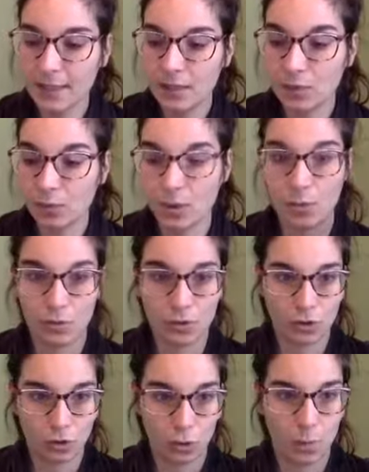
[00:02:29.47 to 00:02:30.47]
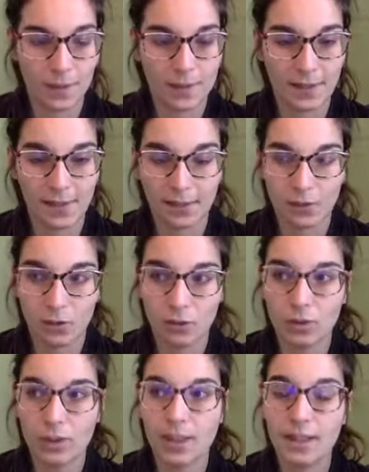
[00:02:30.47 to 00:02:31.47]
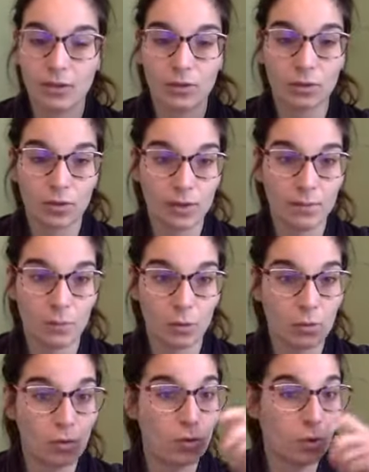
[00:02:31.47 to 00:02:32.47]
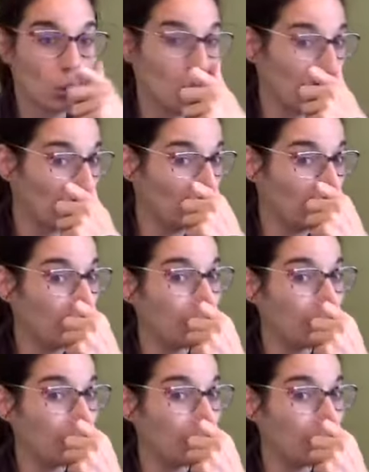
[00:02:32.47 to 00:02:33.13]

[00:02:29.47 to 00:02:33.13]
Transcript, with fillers: moi, j'ai monté une entreprise il y a quatre ans et il y a un truc qui me manque beaucoup euh,